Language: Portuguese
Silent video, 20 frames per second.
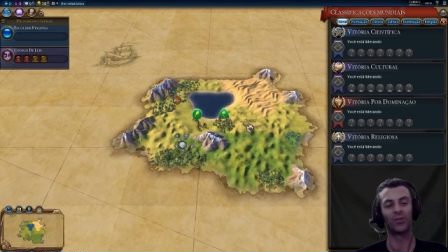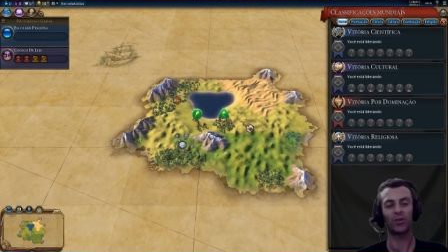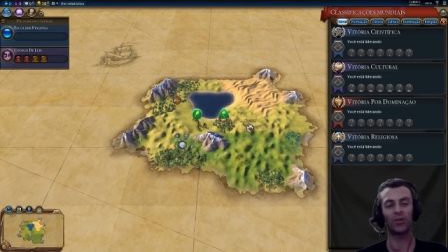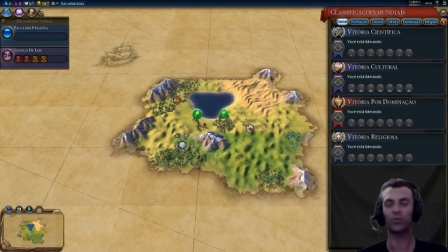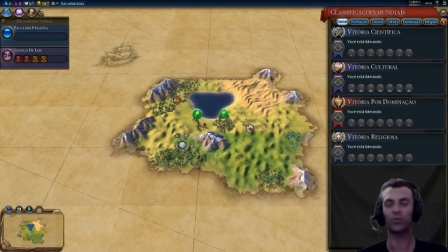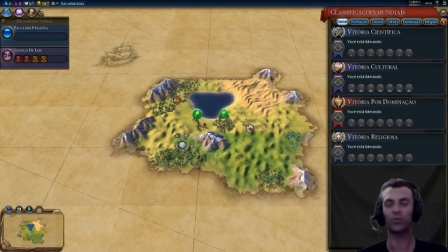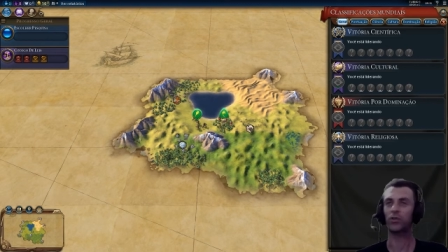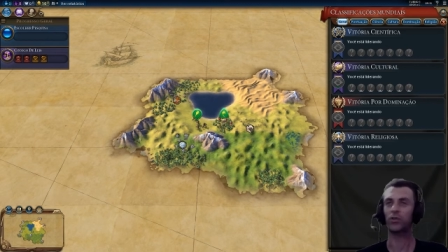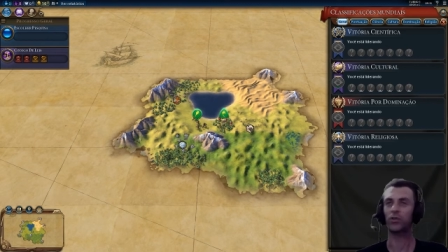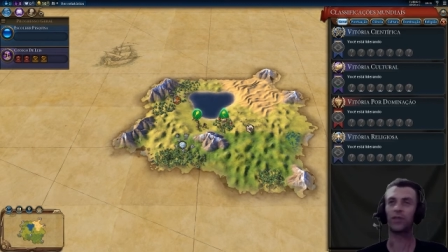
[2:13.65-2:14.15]

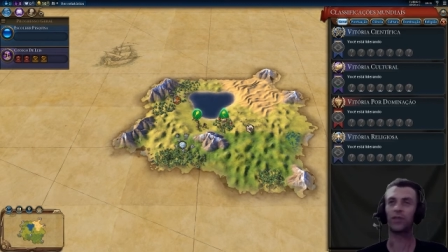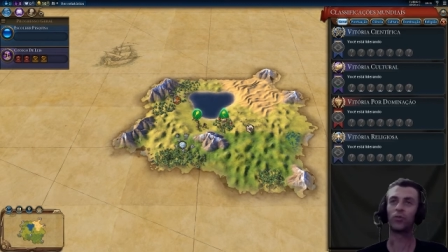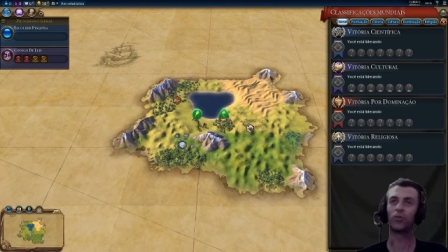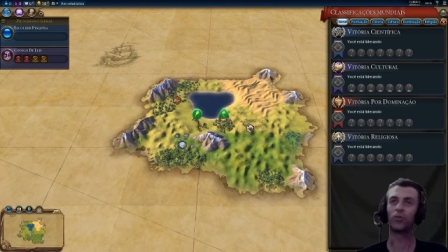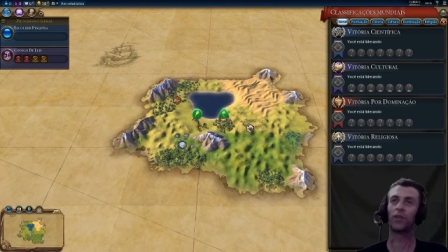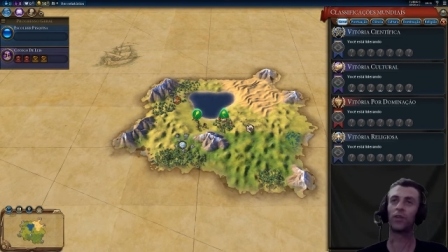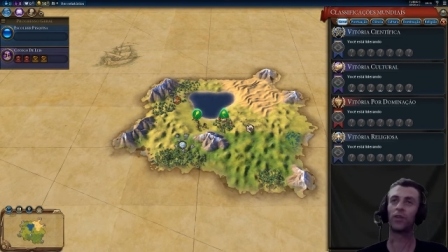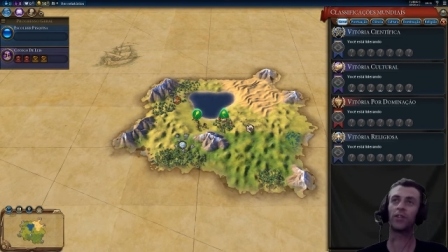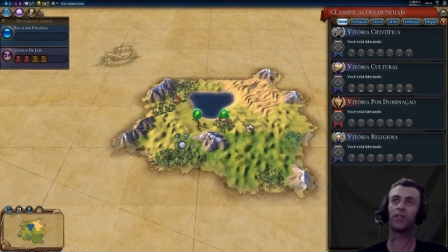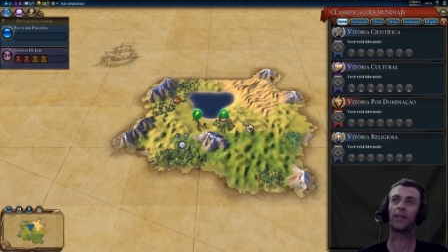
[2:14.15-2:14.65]
ajustando
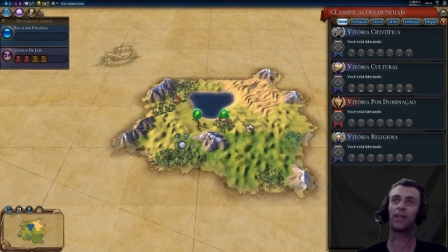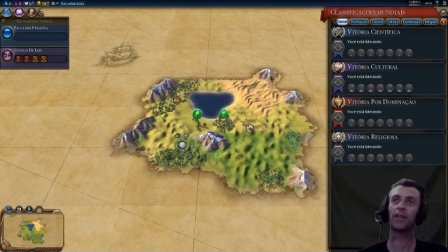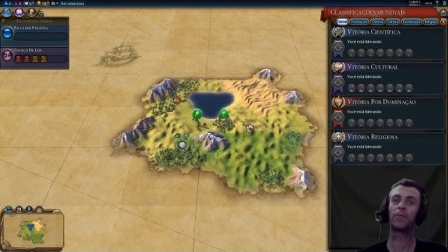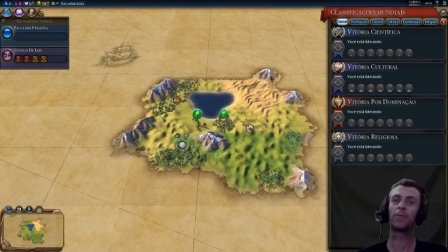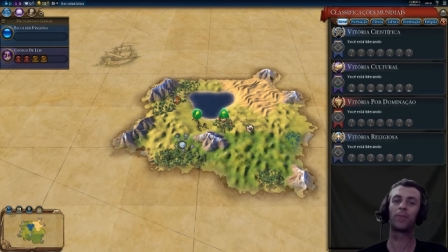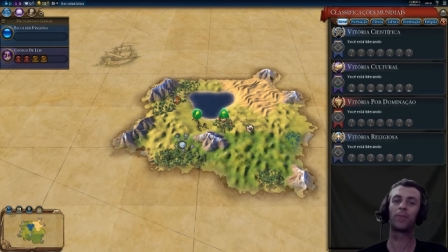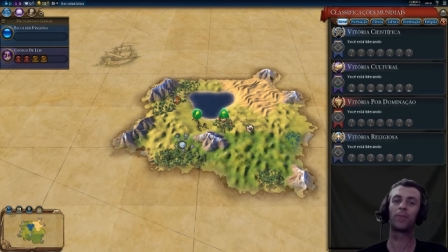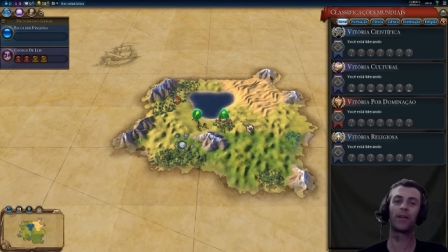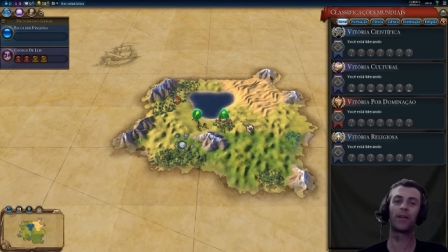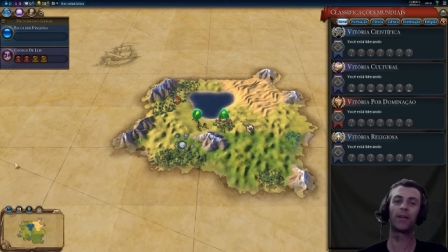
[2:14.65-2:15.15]
durante a
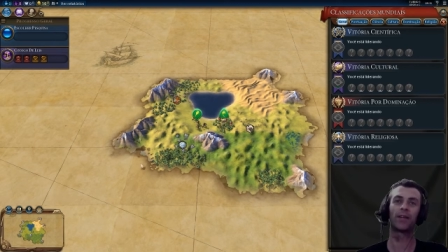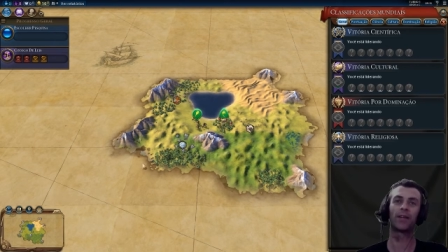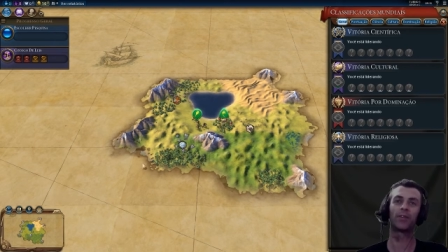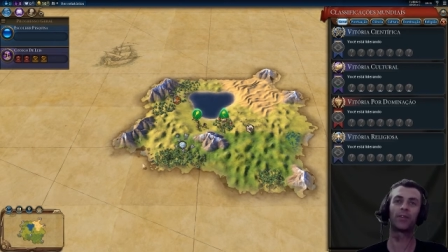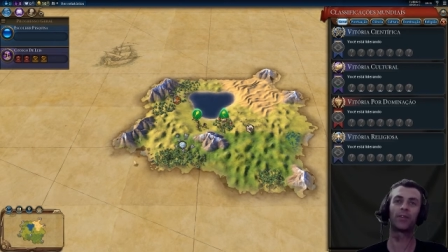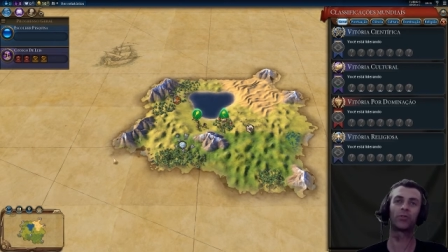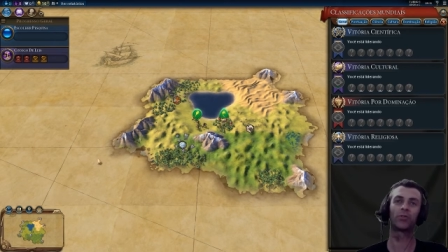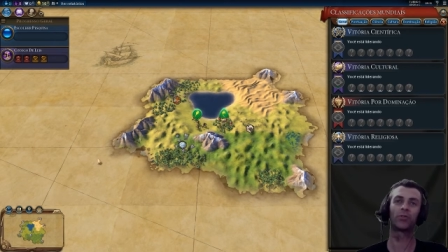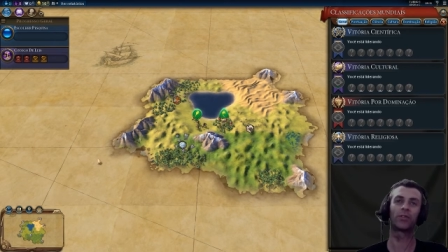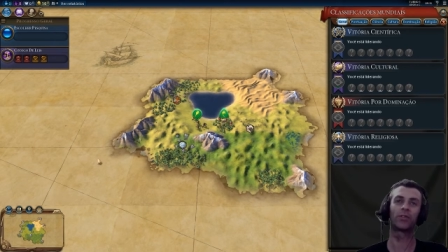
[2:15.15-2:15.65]
gameplay aqui,
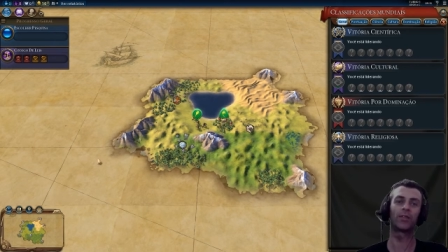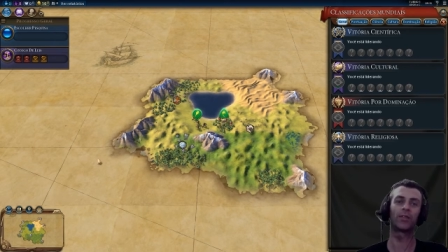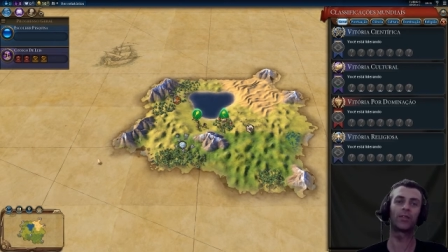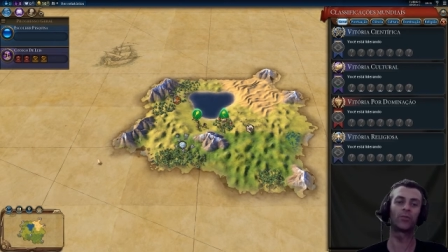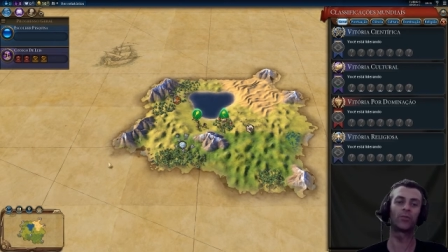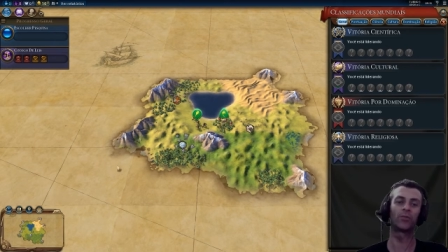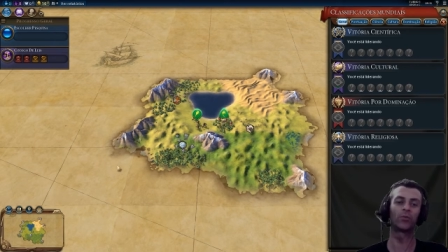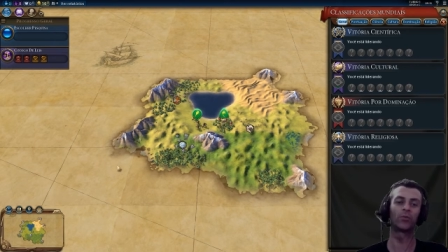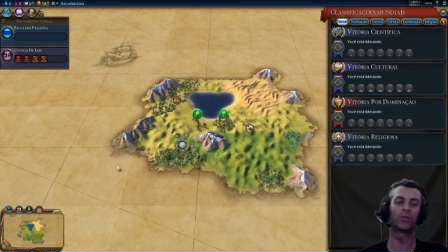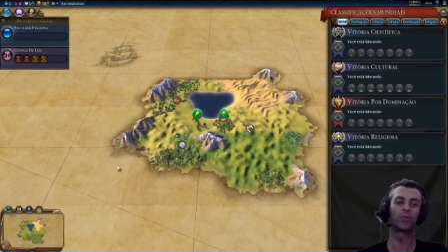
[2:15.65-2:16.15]
ajustando
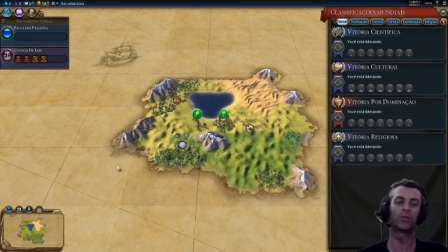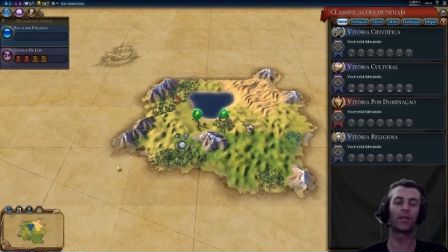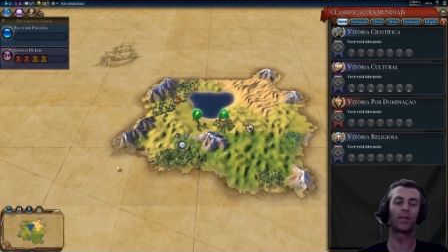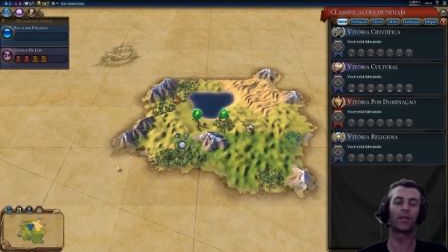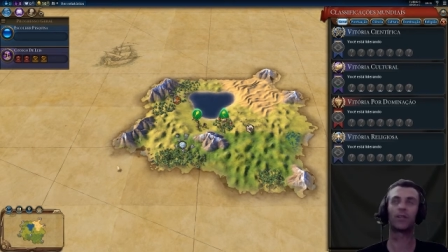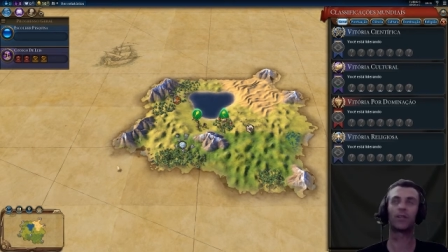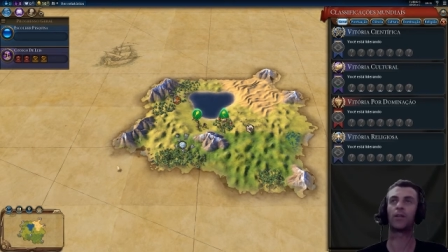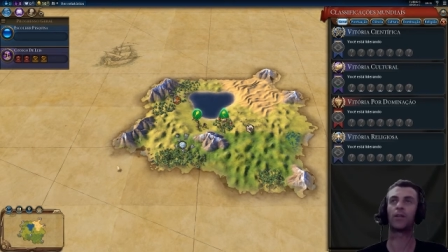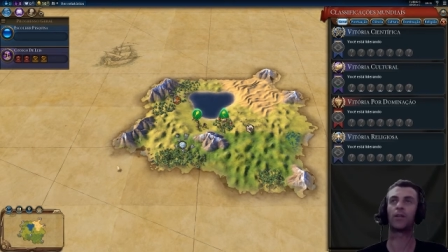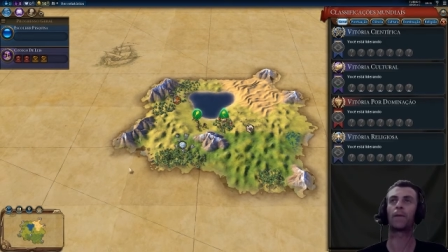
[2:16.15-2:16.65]
tudo
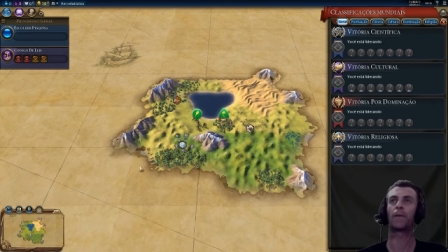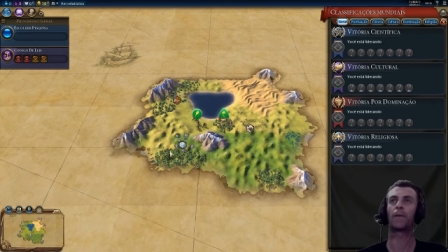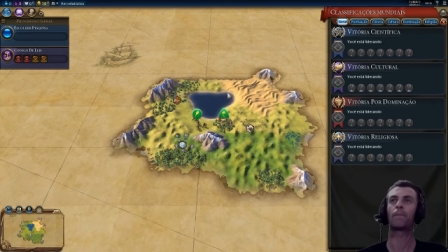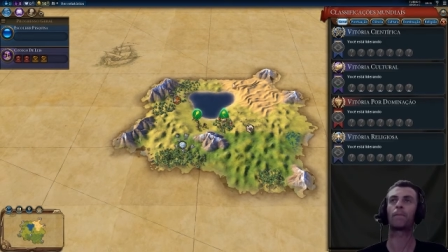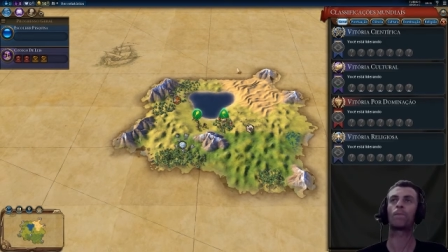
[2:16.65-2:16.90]
certinho.